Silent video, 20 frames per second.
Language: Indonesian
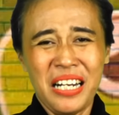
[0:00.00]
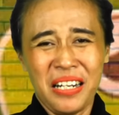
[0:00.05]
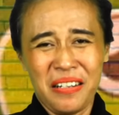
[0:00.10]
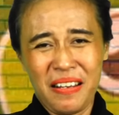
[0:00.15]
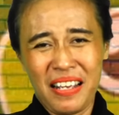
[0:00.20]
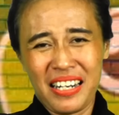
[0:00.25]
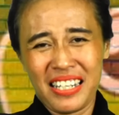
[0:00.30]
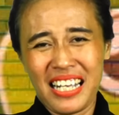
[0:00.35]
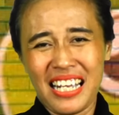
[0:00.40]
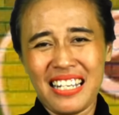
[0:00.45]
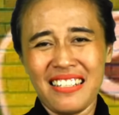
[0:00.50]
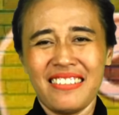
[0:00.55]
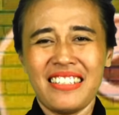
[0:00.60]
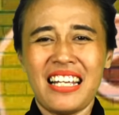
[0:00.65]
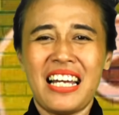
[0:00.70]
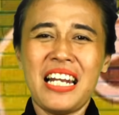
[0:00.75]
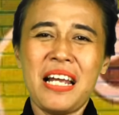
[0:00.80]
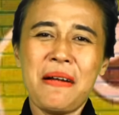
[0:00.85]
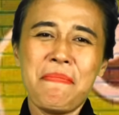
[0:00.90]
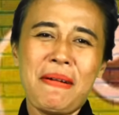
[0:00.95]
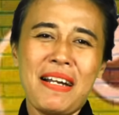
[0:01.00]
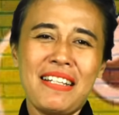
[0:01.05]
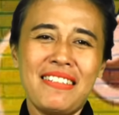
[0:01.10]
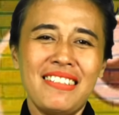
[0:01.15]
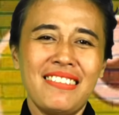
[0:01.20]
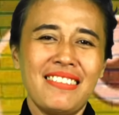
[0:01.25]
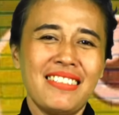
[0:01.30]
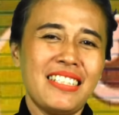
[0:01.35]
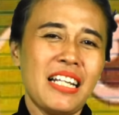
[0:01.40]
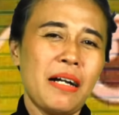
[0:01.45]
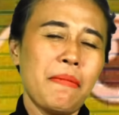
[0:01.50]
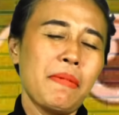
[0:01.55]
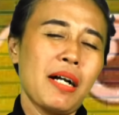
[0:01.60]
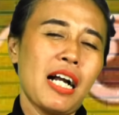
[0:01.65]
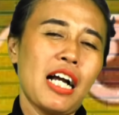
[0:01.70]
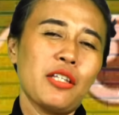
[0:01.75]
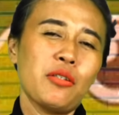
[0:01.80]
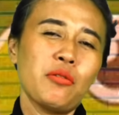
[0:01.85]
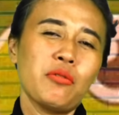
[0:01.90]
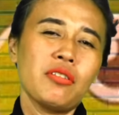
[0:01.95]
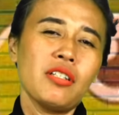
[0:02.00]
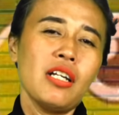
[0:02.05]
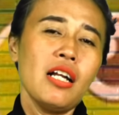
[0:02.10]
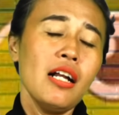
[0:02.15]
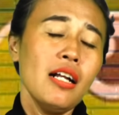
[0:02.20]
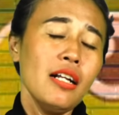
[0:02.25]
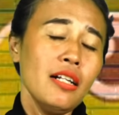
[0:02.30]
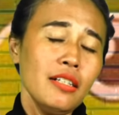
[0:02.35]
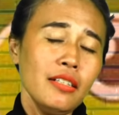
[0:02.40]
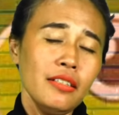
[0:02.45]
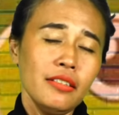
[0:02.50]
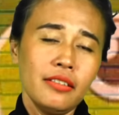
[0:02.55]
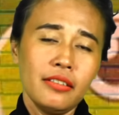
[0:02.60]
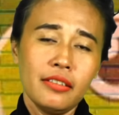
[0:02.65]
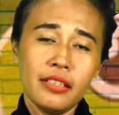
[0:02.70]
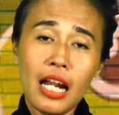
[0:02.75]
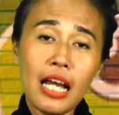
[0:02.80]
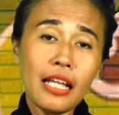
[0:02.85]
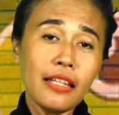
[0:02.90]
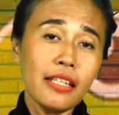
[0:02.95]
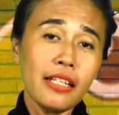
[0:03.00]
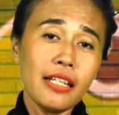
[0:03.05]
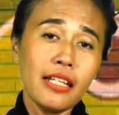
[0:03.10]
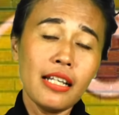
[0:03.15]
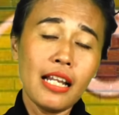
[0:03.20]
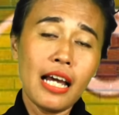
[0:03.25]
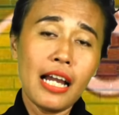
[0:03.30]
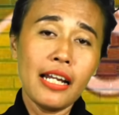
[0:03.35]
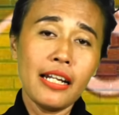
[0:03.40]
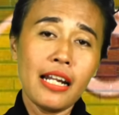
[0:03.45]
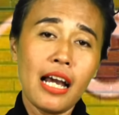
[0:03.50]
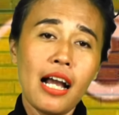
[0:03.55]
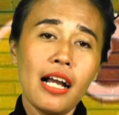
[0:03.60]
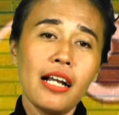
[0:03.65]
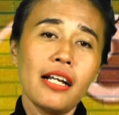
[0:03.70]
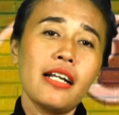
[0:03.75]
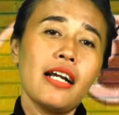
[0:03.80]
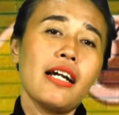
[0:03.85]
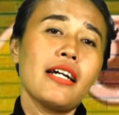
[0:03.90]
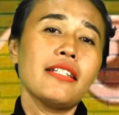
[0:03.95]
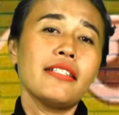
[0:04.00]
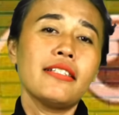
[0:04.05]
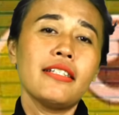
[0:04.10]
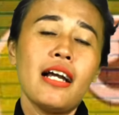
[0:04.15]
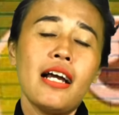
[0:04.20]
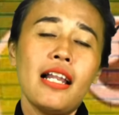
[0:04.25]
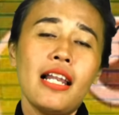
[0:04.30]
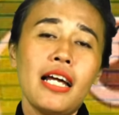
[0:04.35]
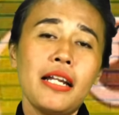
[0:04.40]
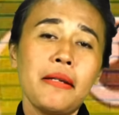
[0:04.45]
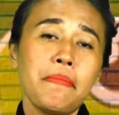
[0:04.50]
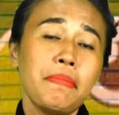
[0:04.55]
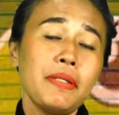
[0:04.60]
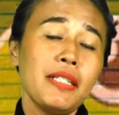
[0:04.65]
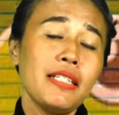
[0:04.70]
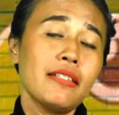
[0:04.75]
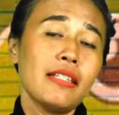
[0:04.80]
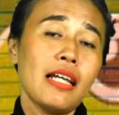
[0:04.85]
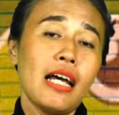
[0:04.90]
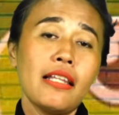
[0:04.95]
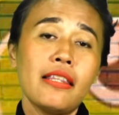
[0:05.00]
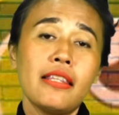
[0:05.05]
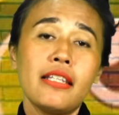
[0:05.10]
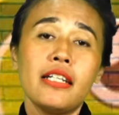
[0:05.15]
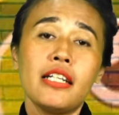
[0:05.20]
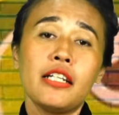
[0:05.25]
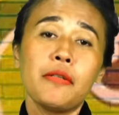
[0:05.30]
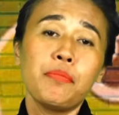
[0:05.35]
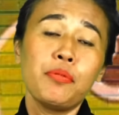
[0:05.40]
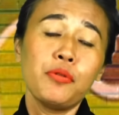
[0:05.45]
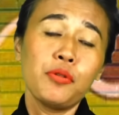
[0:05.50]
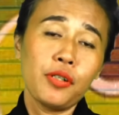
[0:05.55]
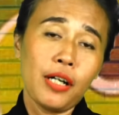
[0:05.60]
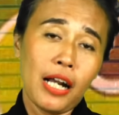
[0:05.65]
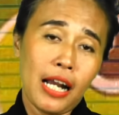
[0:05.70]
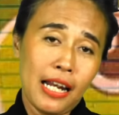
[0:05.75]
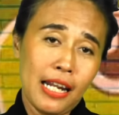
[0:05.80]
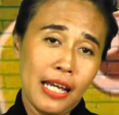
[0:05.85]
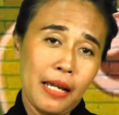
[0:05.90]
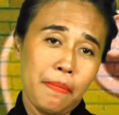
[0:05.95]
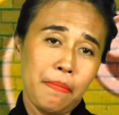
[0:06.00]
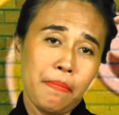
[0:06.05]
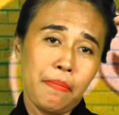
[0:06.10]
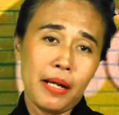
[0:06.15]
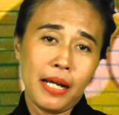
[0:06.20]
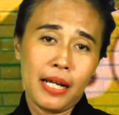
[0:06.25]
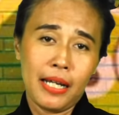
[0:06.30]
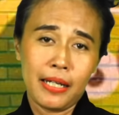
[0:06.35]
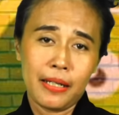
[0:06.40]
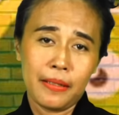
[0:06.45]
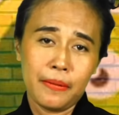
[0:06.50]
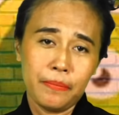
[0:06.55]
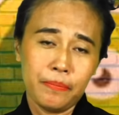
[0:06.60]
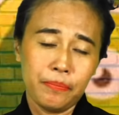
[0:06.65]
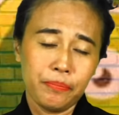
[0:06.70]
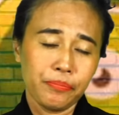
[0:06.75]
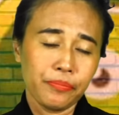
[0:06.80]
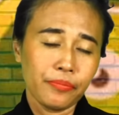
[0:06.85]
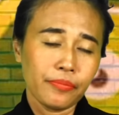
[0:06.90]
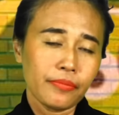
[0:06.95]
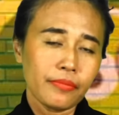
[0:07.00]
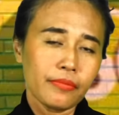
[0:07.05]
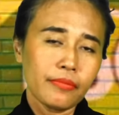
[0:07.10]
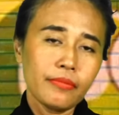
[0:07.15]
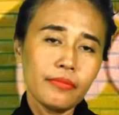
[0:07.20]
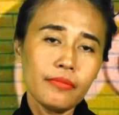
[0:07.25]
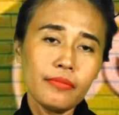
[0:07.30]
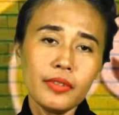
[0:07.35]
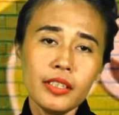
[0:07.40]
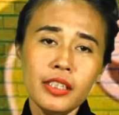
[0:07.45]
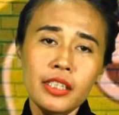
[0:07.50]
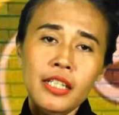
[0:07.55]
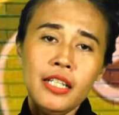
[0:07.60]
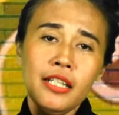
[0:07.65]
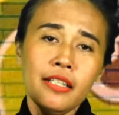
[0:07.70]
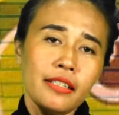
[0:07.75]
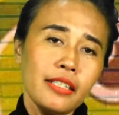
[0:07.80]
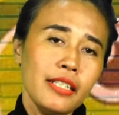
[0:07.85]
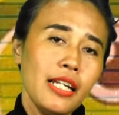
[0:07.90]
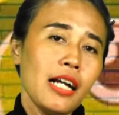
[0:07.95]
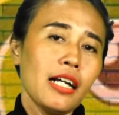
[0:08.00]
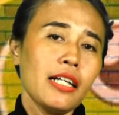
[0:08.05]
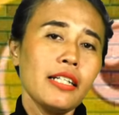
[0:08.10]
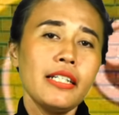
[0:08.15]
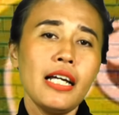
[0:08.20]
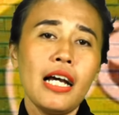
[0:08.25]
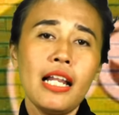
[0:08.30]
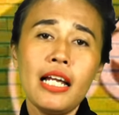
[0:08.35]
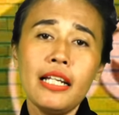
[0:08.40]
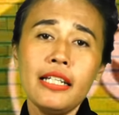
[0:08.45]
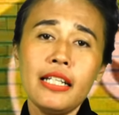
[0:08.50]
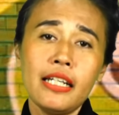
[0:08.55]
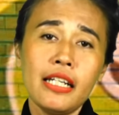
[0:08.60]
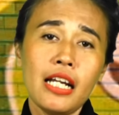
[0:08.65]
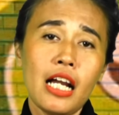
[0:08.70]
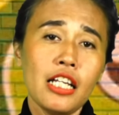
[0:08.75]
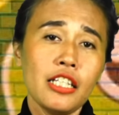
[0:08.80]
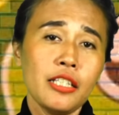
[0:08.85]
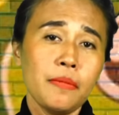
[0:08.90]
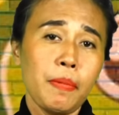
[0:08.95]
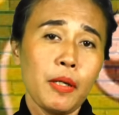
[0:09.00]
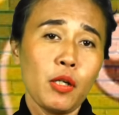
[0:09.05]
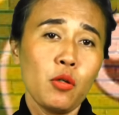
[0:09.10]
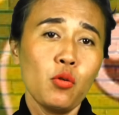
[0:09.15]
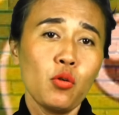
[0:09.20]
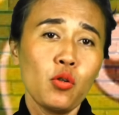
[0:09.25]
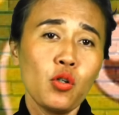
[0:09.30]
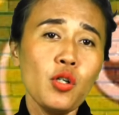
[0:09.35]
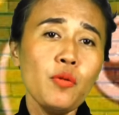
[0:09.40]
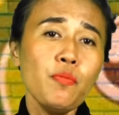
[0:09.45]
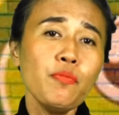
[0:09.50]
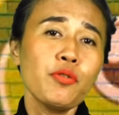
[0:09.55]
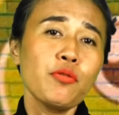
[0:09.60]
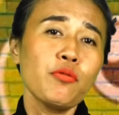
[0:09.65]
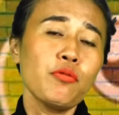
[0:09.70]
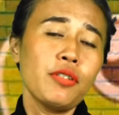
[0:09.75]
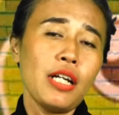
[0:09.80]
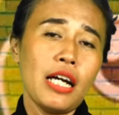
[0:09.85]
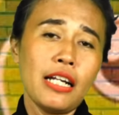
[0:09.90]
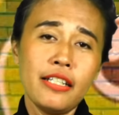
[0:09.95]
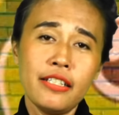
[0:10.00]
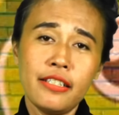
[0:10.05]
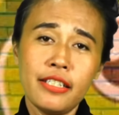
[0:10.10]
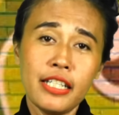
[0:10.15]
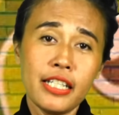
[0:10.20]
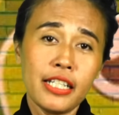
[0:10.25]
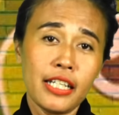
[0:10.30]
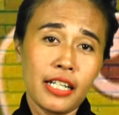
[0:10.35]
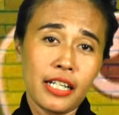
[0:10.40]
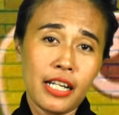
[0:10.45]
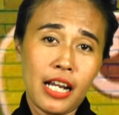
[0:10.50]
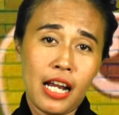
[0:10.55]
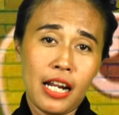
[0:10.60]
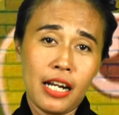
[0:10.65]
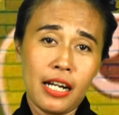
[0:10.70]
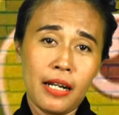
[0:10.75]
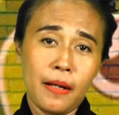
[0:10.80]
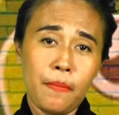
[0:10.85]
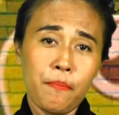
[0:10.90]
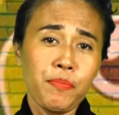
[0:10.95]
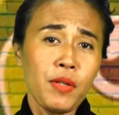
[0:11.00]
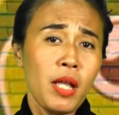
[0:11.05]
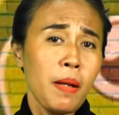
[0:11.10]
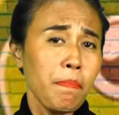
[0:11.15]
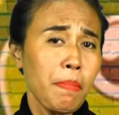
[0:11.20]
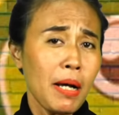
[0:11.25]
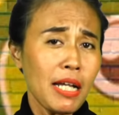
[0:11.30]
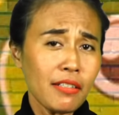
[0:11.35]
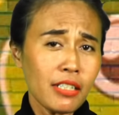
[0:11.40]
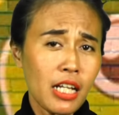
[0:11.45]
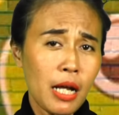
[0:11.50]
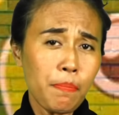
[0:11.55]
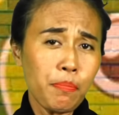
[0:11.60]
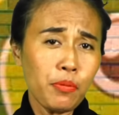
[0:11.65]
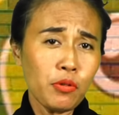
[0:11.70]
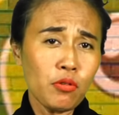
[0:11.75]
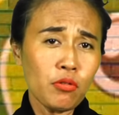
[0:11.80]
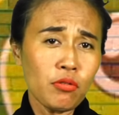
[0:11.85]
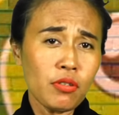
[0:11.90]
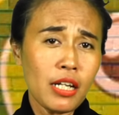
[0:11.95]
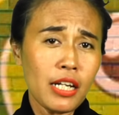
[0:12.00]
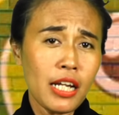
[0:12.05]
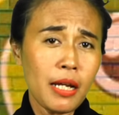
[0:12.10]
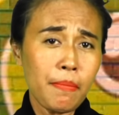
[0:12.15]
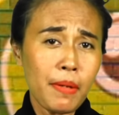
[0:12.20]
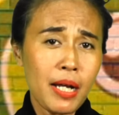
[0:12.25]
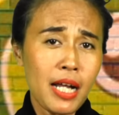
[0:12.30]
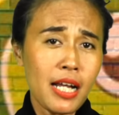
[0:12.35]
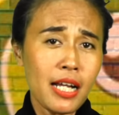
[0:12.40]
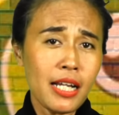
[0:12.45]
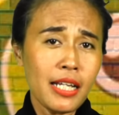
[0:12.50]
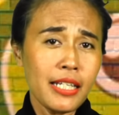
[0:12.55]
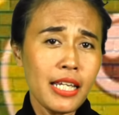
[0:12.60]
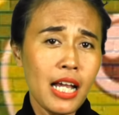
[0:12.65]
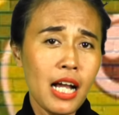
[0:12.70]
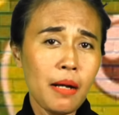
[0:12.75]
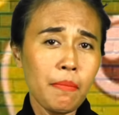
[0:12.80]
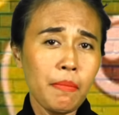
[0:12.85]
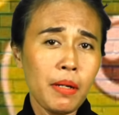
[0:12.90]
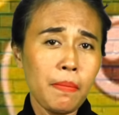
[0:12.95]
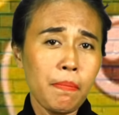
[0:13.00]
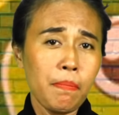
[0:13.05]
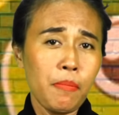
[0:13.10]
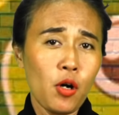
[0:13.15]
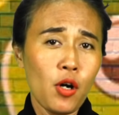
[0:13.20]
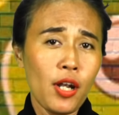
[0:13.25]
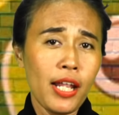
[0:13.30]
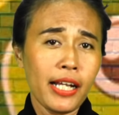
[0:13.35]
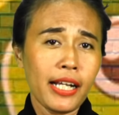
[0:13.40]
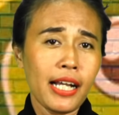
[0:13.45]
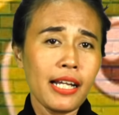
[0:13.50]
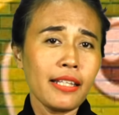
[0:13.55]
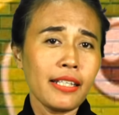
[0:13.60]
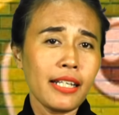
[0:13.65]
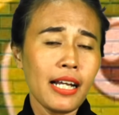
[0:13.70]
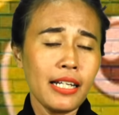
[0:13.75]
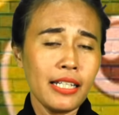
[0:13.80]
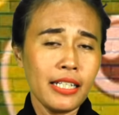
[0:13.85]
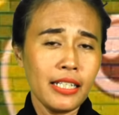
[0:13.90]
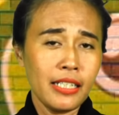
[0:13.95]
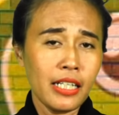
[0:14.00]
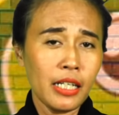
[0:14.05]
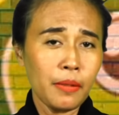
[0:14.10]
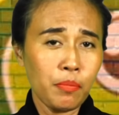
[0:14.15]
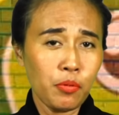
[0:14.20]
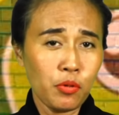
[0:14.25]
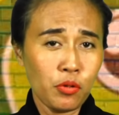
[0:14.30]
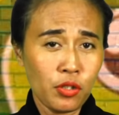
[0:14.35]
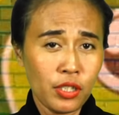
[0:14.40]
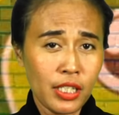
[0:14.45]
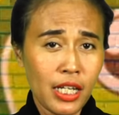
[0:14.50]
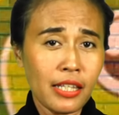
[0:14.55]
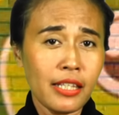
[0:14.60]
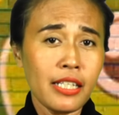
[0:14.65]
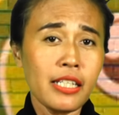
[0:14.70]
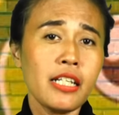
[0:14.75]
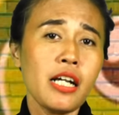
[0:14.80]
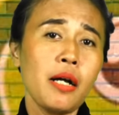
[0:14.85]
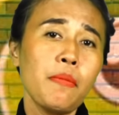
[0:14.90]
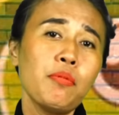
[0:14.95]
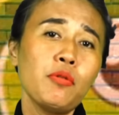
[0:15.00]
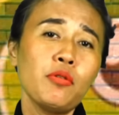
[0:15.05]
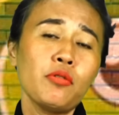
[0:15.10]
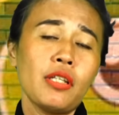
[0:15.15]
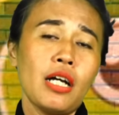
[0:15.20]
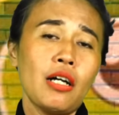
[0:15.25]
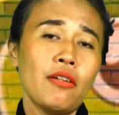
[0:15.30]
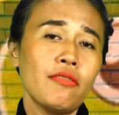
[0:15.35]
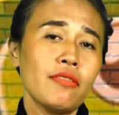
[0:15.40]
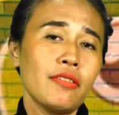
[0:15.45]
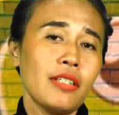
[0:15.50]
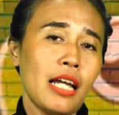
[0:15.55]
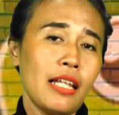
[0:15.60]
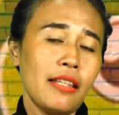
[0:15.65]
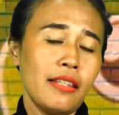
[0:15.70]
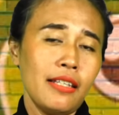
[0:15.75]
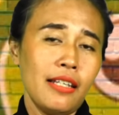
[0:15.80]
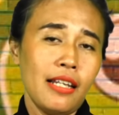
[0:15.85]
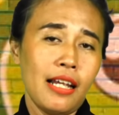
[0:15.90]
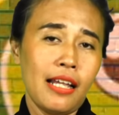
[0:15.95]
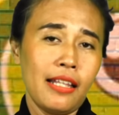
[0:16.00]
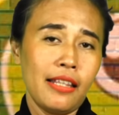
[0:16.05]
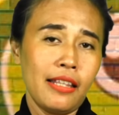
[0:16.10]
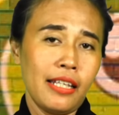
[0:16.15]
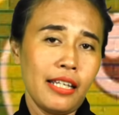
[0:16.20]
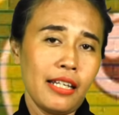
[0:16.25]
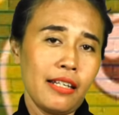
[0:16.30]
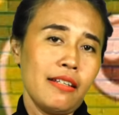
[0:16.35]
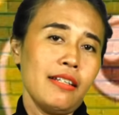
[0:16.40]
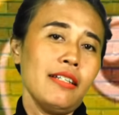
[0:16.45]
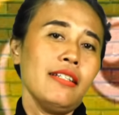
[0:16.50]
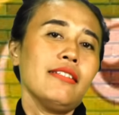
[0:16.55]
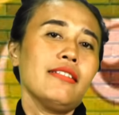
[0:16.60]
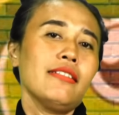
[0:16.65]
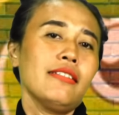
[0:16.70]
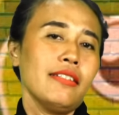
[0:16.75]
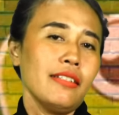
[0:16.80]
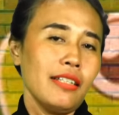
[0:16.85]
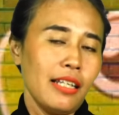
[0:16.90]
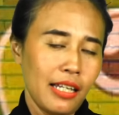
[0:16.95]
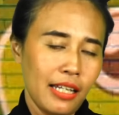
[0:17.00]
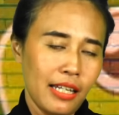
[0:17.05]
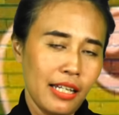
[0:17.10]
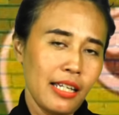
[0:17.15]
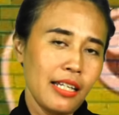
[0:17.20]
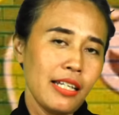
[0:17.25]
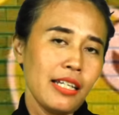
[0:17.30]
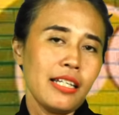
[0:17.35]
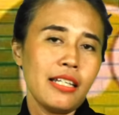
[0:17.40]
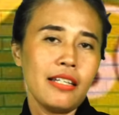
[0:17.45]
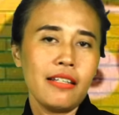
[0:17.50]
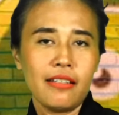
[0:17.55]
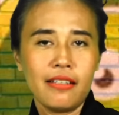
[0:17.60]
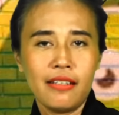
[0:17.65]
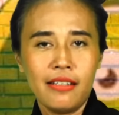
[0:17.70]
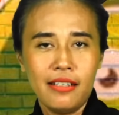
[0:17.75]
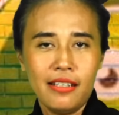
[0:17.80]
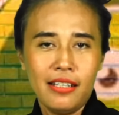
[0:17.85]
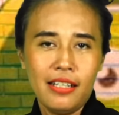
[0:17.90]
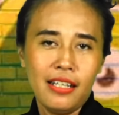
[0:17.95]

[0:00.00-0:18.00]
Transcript: Keluarga istana pasti sedang mengatur strategi lain agar jalan bisa terbuka lebar. Sedang kendala dari aspek hukum sudah disingkirkan. Pasca putusan MA yang membolehkan kandidat berusia 30 tahun saat dilantik. Ngene iki gitu.